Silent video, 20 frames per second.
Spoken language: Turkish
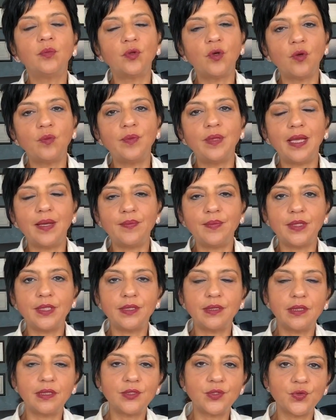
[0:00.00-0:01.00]

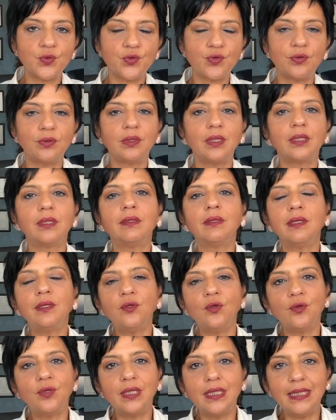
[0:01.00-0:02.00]
problemlerine, sorunlarına
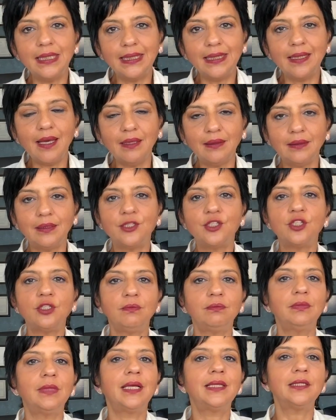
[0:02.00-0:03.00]
yönelik
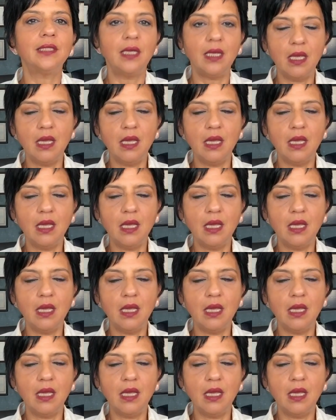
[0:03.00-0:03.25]
yaklaşımlar